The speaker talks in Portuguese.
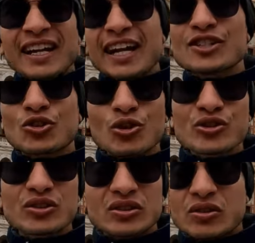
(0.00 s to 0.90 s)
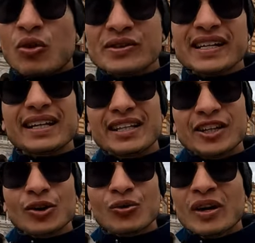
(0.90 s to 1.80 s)
que eles cons
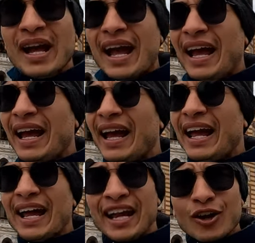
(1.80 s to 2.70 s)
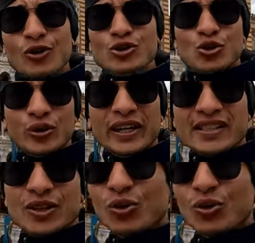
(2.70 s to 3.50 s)
conseguiram é, reconstruir esse